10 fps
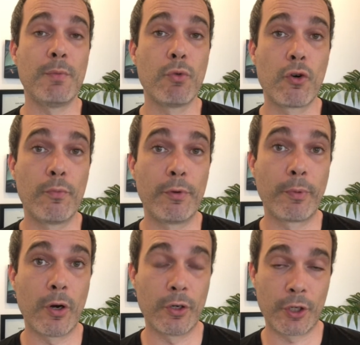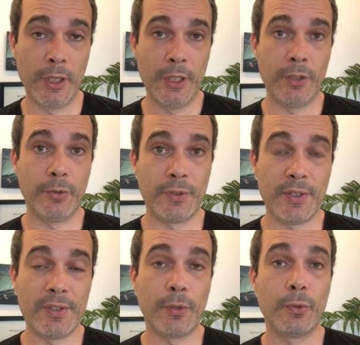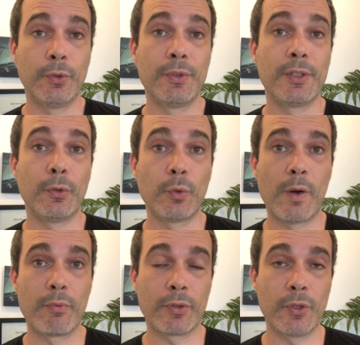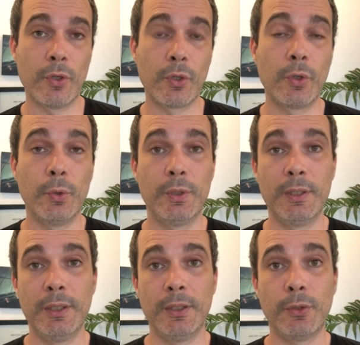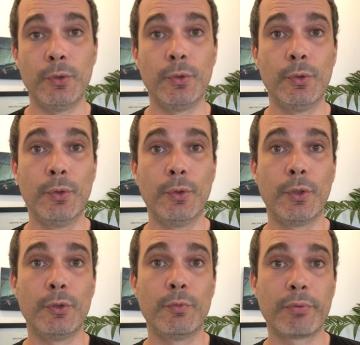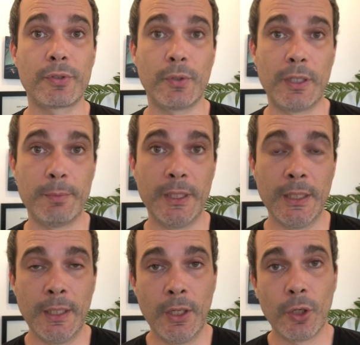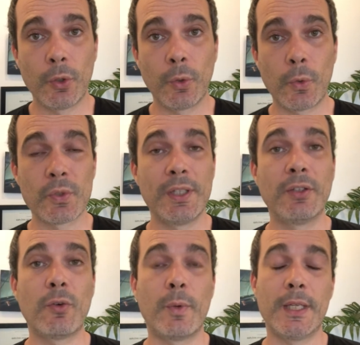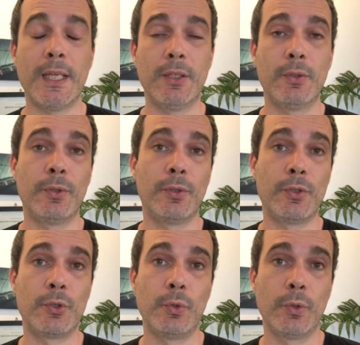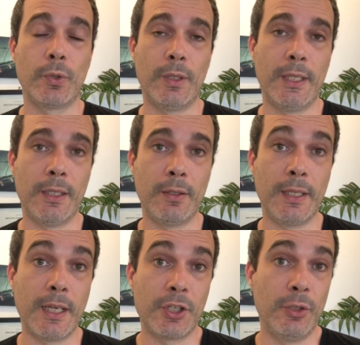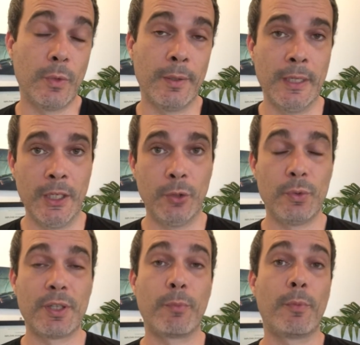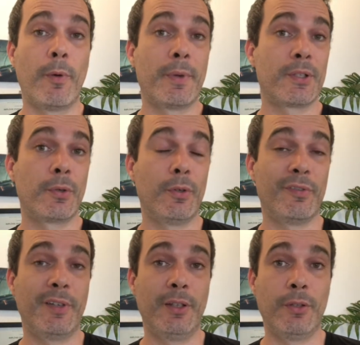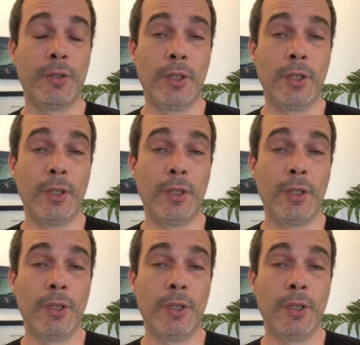est beaucoup plus proche de ces 0,2-0,3% que des 2, euh, 2,5% que l'on constate en moyenne sur les, cas chinois. Tout simplement parce que en fait,